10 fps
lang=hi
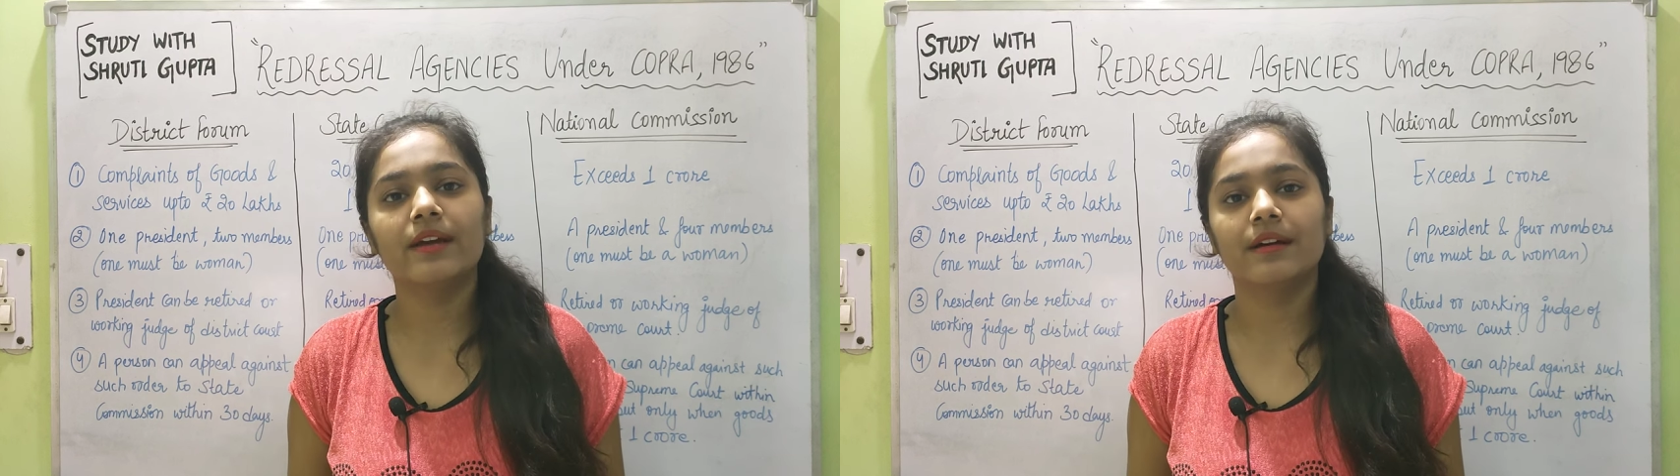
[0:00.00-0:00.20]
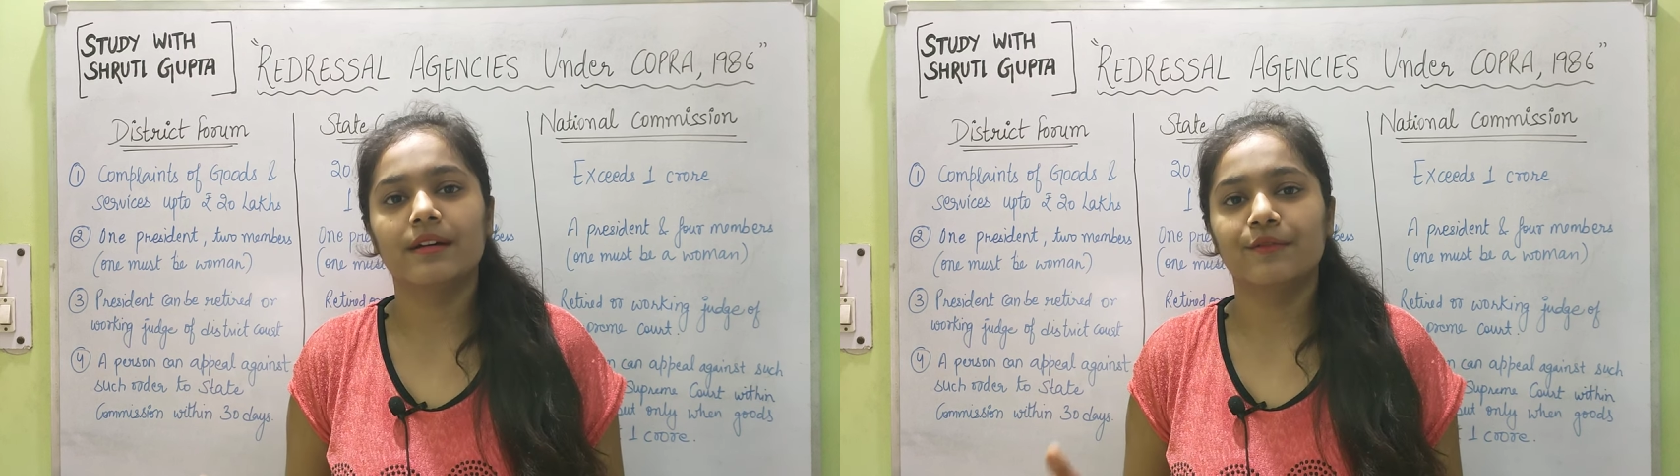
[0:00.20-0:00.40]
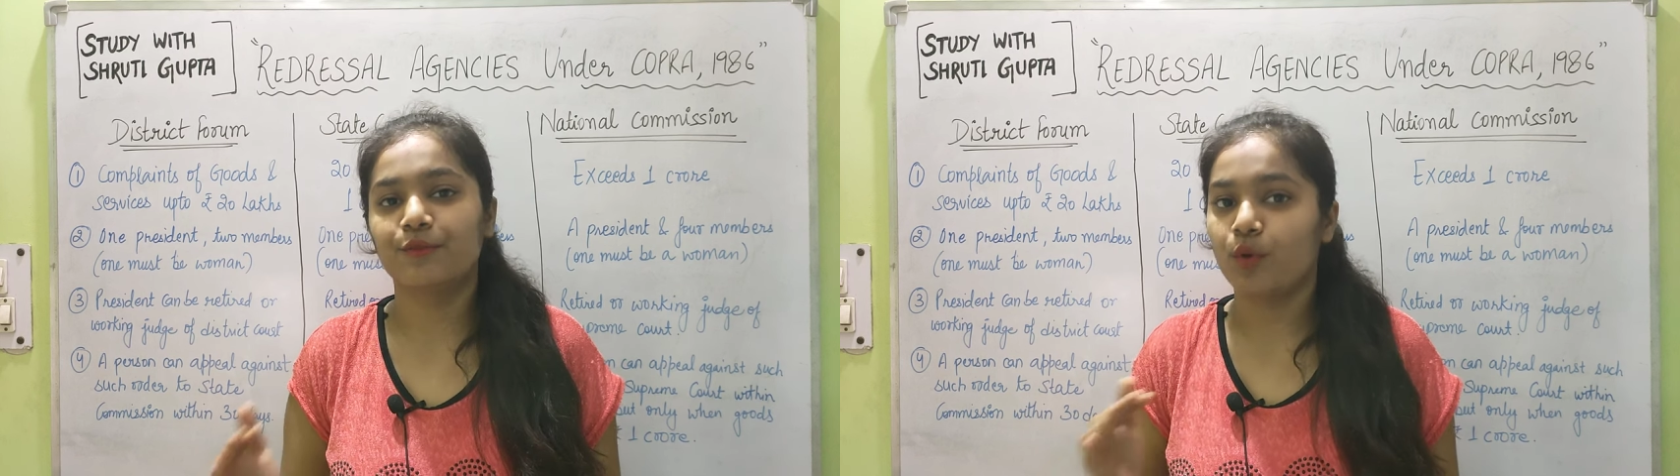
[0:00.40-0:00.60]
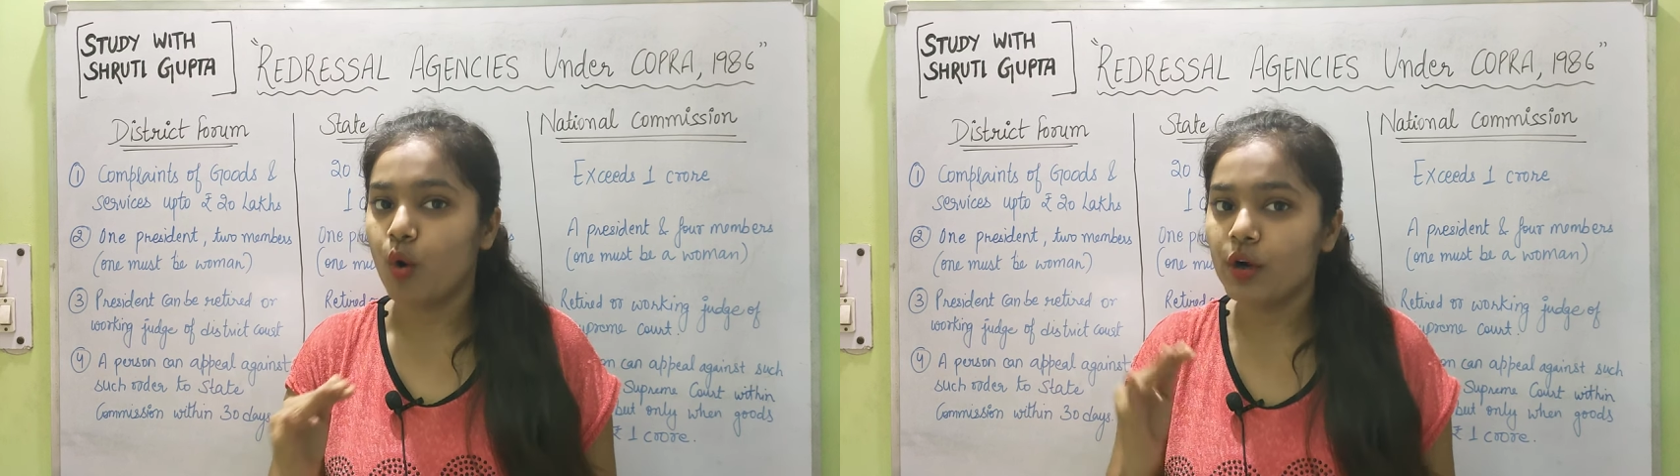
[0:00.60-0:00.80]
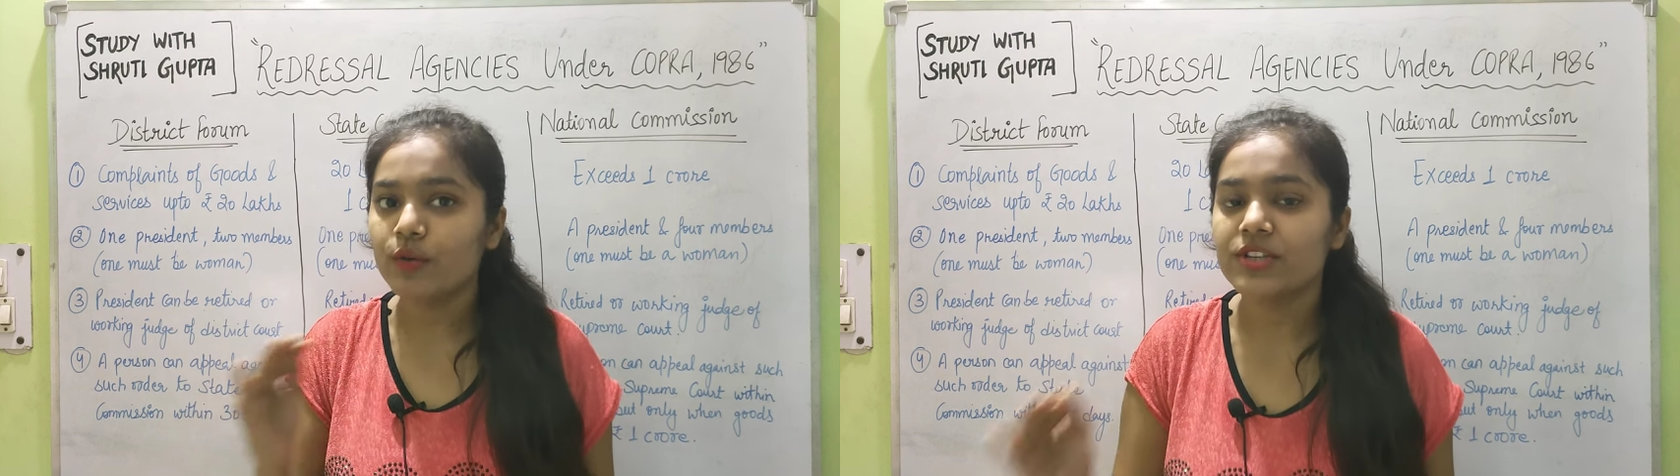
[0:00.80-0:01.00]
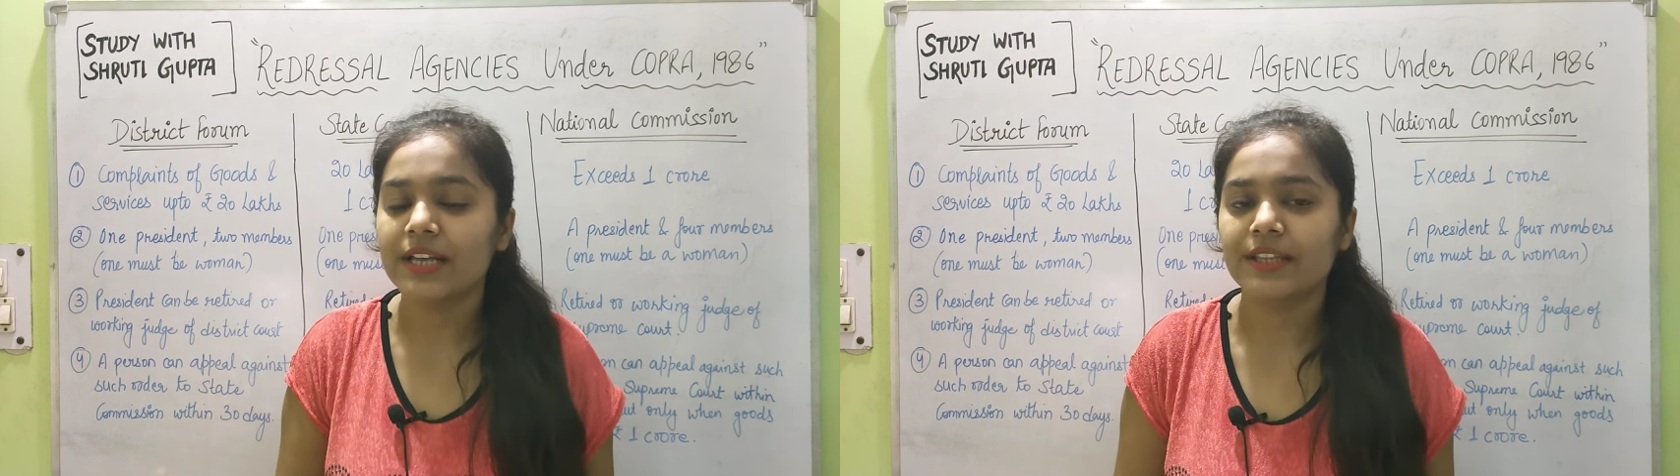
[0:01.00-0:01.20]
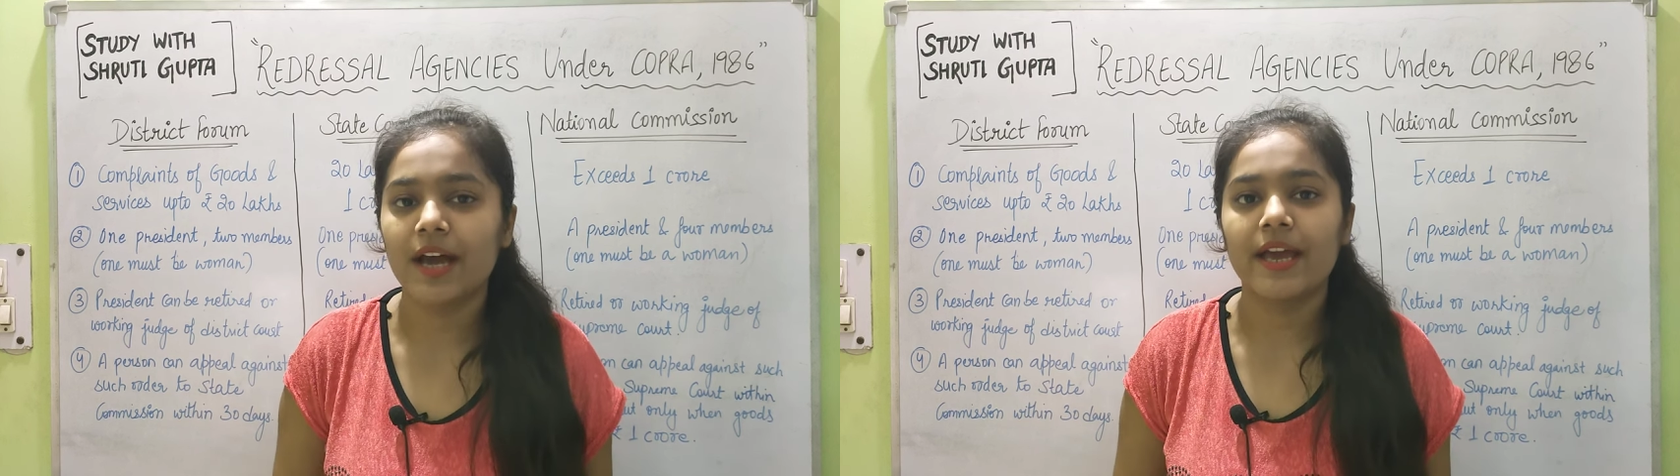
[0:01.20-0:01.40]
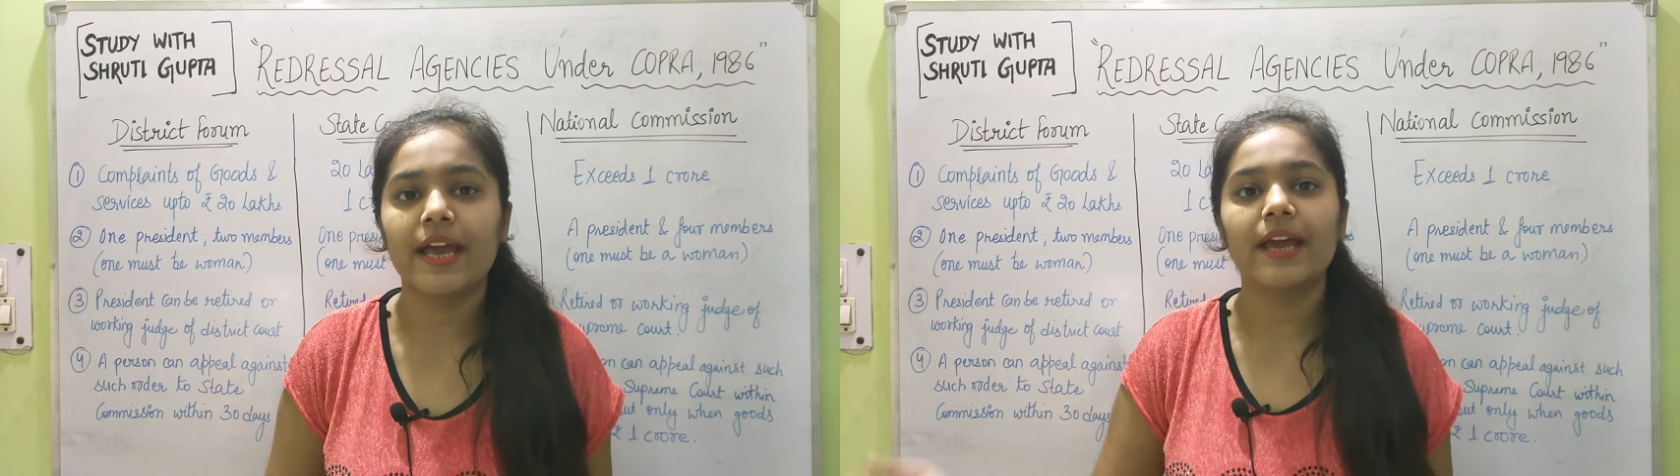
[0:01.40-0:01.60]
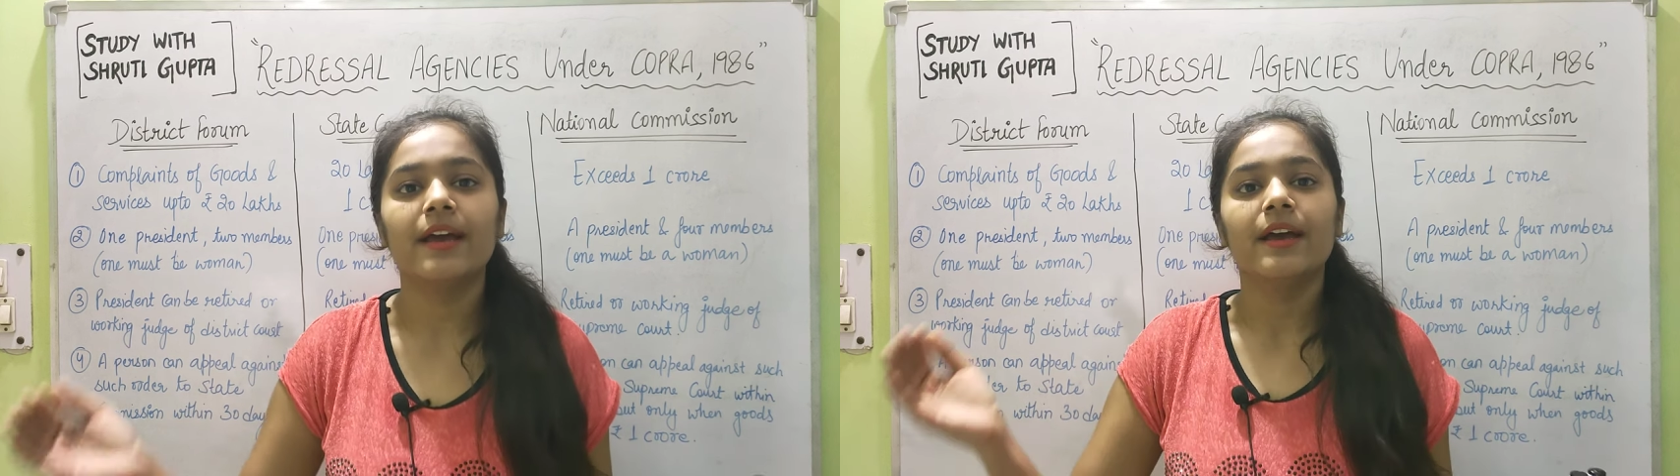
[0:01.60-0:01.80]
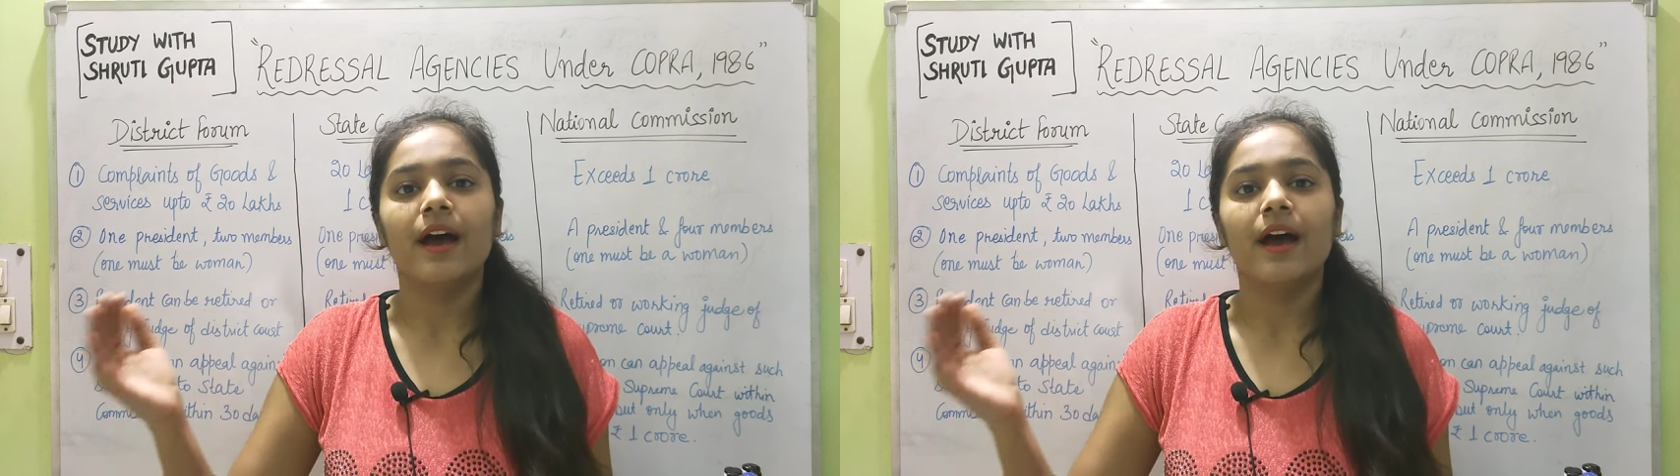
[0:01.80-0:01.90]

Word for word: फ्रॉड हो जाता है